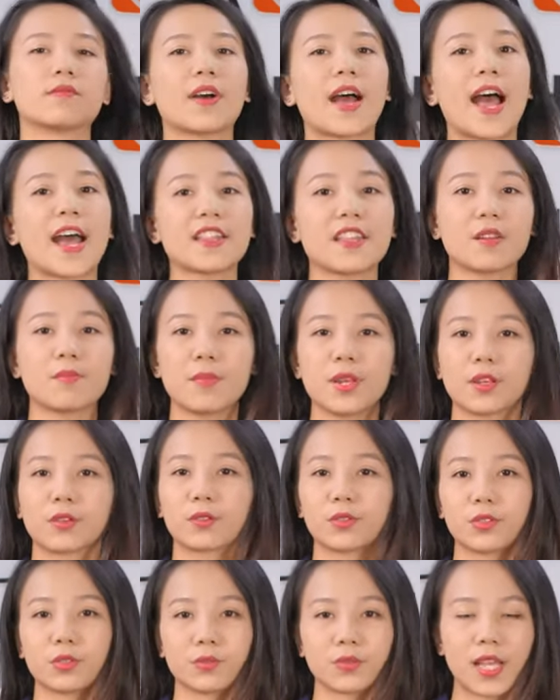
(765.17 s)
Và hai thiết bị
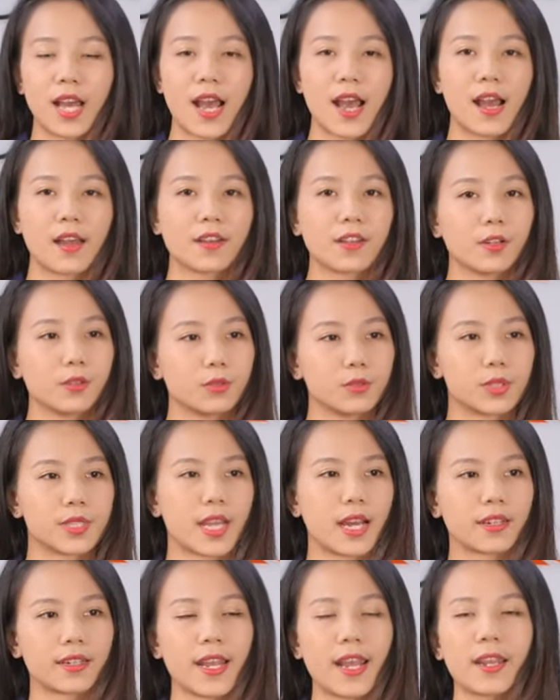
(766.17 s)
của chúng ta đều
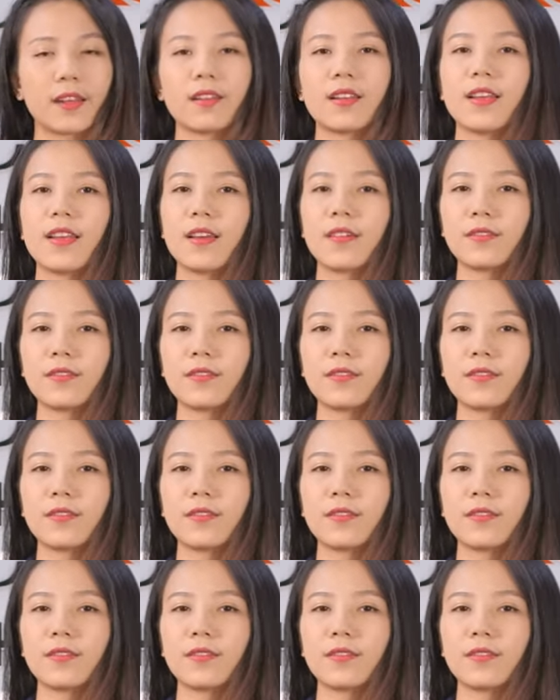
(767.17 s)
sáng đèn.